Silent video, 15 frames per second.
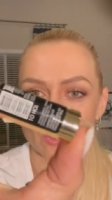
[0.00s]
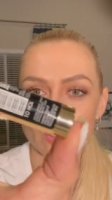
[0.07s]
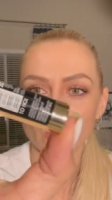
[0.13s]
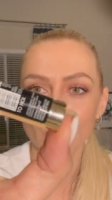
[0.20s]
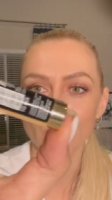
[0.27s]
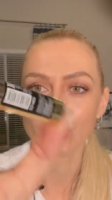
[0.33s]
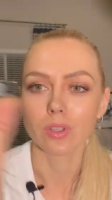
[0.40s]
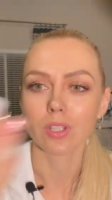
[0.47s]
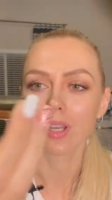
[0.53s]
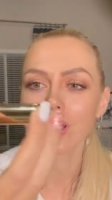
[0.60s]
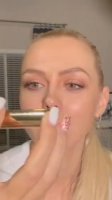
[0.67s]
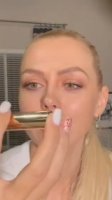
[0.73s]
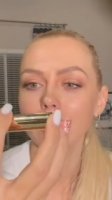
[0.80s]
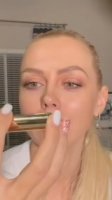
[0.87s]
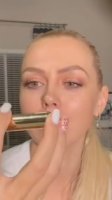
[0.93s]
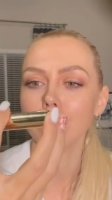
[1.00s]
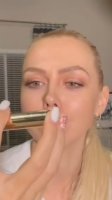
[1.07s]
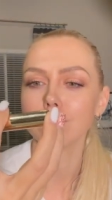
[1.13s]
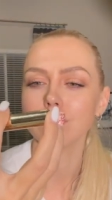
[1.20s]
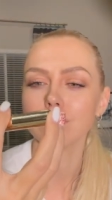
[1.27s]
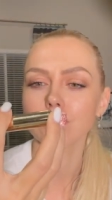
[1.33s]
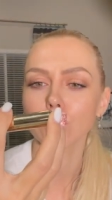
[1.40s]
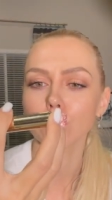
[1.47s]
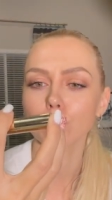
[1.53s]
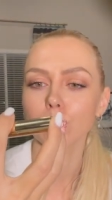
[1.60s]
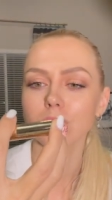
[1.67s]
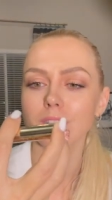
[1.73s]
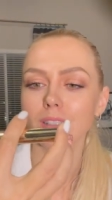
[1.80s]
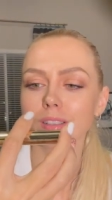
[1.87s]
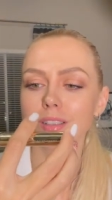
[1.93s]
от а, господи,
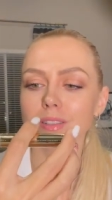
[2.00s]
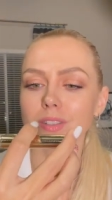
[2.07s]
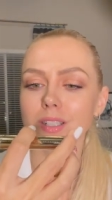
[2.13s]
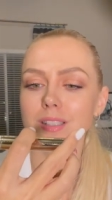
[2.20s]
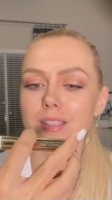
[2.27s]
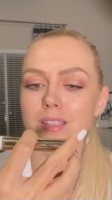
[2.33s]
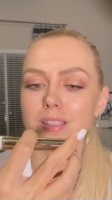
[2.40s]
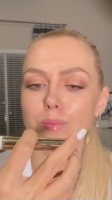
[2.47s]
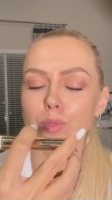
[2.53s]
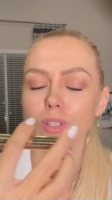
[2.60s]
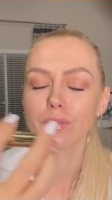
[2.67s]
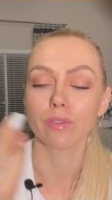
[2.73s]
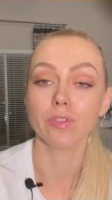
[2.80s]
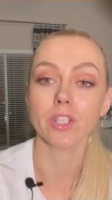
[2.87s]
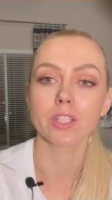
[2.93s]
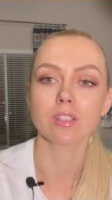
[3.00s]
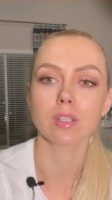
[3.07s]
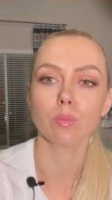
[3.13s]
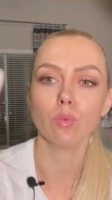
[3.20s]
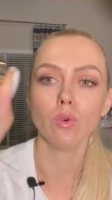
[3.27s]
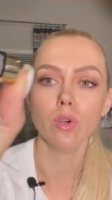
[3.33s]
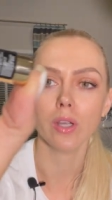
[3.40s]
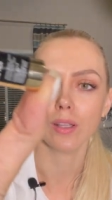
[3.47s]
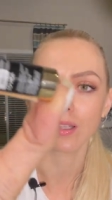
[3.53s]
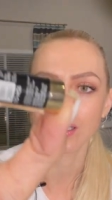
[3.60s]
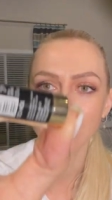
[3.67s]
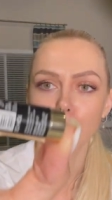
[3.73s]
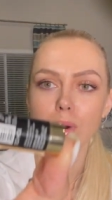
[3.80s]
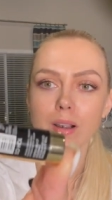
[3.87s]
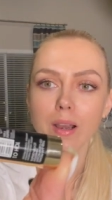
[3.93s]
как называется, забыла, Вивьен Сабо, это
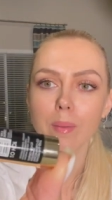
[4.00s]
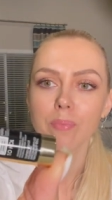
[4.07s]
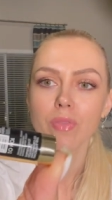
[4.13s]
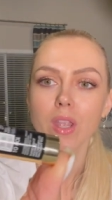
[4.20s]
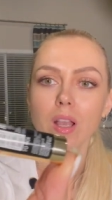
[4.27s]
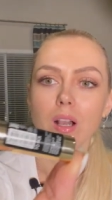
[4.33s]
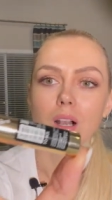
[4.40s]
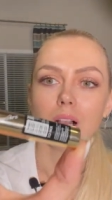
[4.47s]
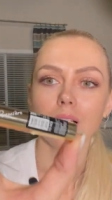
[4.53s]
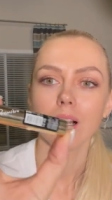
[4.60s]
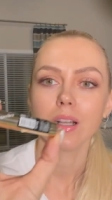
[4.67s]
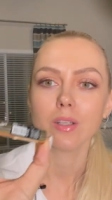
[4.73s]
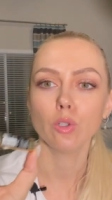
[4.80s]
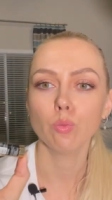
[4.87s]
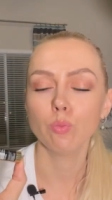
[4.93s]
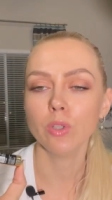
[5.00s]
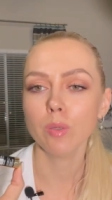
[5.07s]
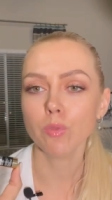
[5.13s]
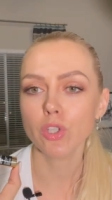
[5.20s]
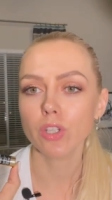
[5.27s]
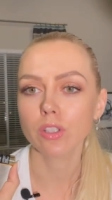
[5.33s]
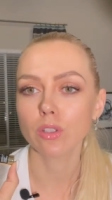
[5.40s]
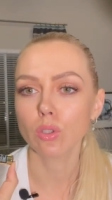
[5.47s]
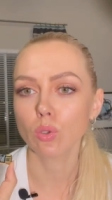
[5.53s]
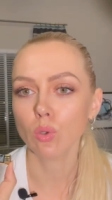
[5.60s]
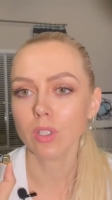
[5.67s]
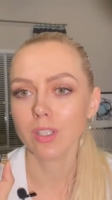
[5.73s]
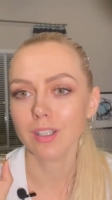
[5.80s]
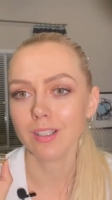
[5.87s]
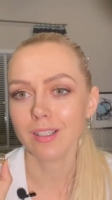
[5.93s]
кабаре. Любимчик не
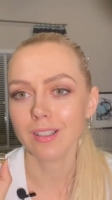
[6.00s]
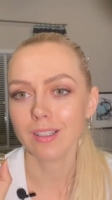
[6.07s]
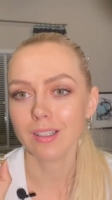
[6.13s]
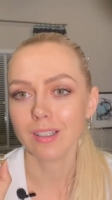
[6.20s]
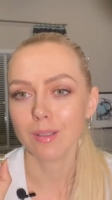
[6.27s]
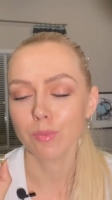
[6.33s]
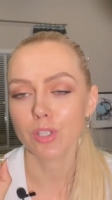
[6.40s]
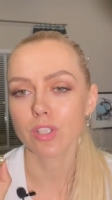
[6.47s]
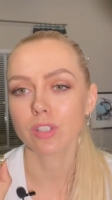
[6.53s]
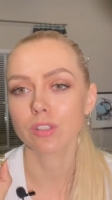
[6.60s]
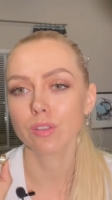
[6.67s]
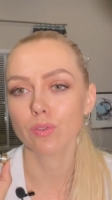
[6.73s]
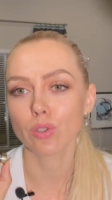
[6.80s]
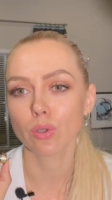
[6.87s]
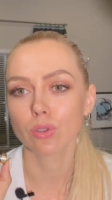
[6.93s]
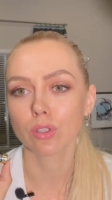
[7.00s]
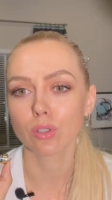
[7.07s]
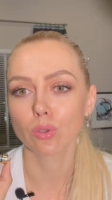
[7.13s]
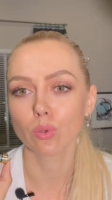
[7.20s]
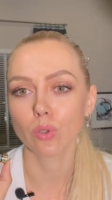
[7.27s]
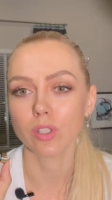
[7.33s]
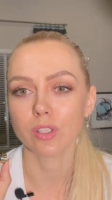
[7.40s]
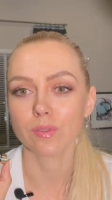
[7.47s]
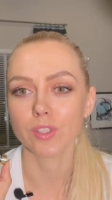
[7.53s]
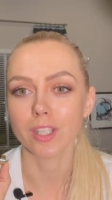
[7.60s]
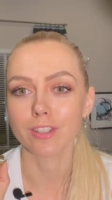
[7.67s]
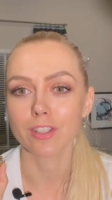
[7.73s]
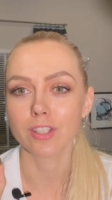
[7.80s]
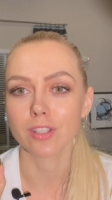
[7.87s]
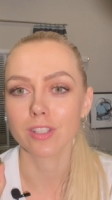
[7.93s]
только обычных девчонок, но и
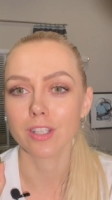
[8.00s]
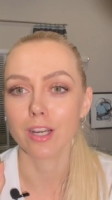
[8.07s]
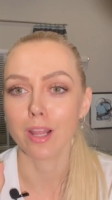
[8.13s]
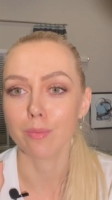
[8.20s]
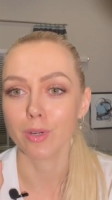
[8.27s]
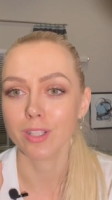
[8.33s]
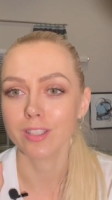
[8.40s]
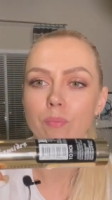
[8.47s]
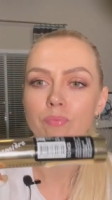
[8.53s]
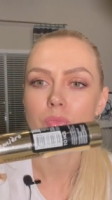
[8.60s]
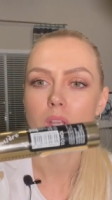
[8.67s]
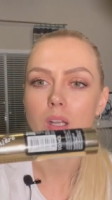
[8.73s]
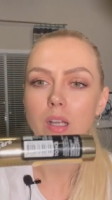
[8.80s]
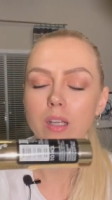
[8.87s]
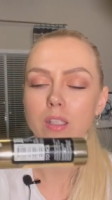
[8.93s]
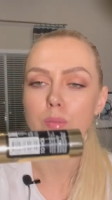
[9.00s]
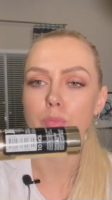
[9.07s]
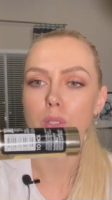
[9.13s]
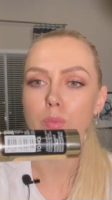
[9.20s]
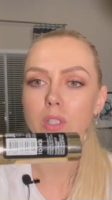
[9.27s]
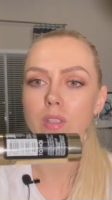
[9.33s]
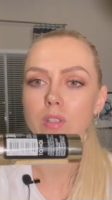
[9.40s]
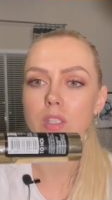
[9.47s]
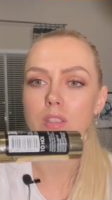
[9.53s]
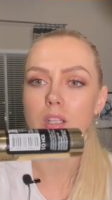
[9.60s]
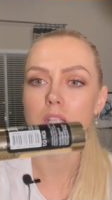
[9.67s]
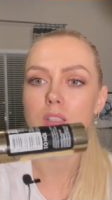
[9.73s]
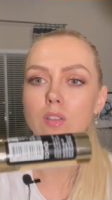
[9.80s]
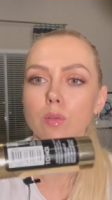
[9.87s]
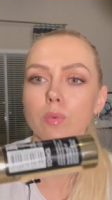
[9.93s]
всяких селебрити. Лена Перминова
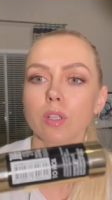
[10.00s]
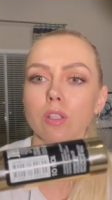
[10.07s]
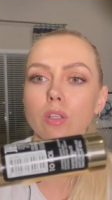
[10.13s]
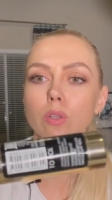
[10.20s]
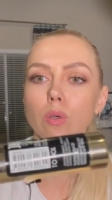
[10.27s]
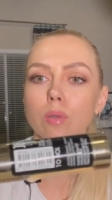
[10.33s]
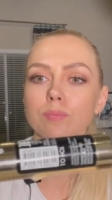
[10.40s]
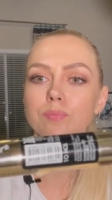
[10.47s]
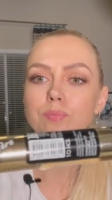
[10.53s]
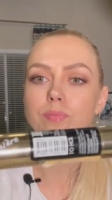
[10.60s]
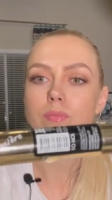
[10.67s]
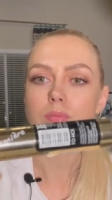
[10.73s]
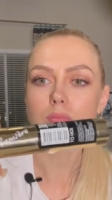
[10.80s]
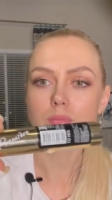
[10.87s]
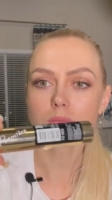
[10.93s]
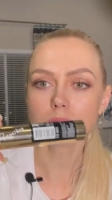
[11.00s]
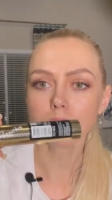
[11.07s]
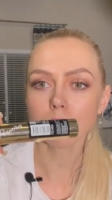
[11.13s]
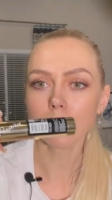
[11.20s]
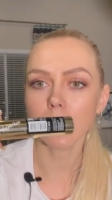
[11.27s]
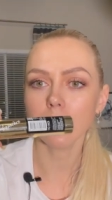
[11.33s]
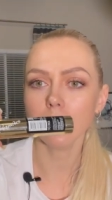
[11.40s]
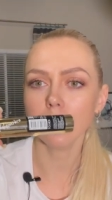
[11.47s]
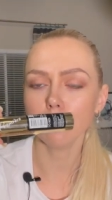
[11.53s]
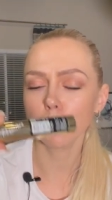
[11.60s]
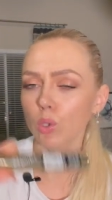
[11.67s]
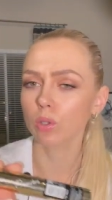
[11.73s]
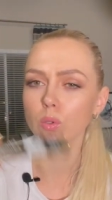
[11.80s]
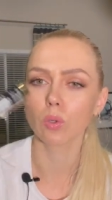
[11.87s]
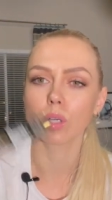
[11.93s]
рассказывала про нее и
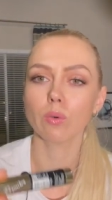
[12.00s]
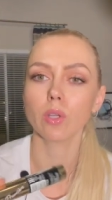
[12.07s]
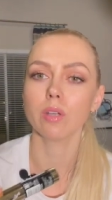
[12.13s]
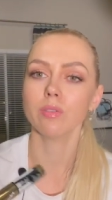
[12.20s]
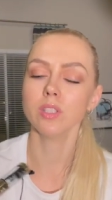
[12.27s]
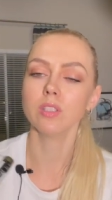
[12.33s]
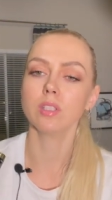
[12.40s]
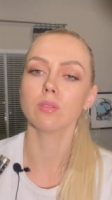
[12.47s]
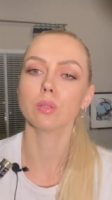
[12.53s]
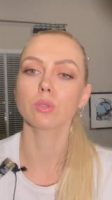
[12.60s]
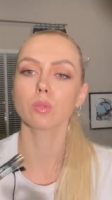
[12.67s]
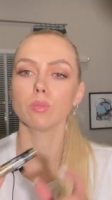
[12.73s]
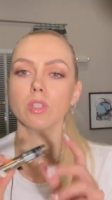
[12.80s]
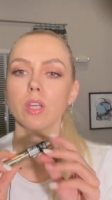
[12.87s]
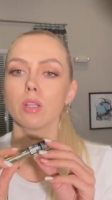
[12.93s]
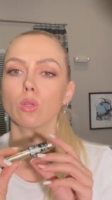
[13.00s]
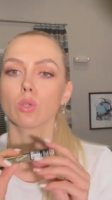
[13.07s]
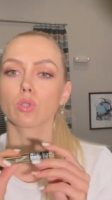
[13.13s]
много у кого я видела. В общем, я тоже